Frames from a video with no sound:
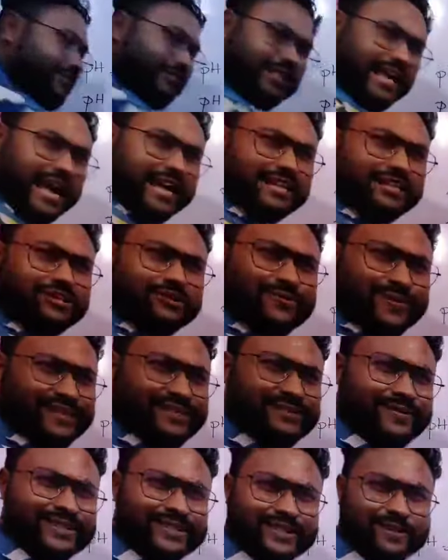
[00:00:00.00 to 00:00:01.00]
এই তাহলে তো আগেরটাও
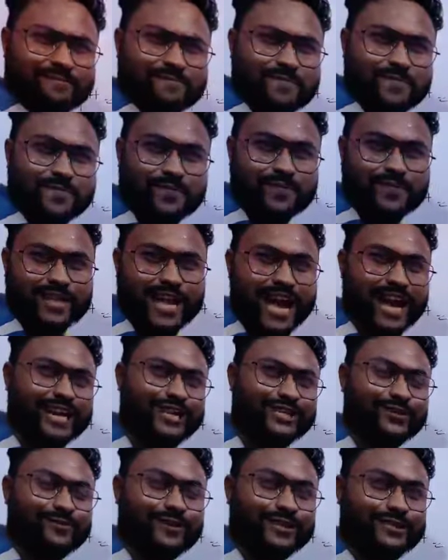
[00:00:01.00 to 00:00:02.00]
ভাঙতে পারতাম
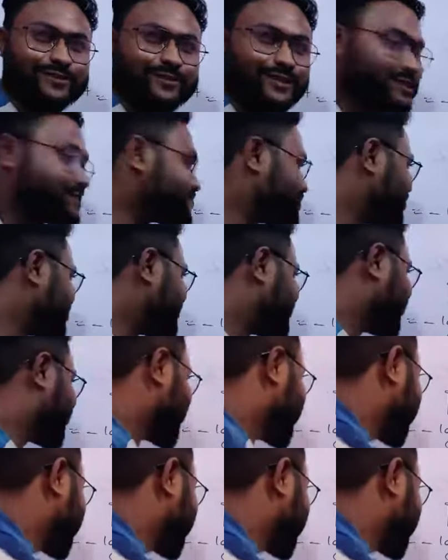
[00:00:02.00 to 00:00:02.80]
আগেরটাও ভাঙতে পারতাম পয়েন্ট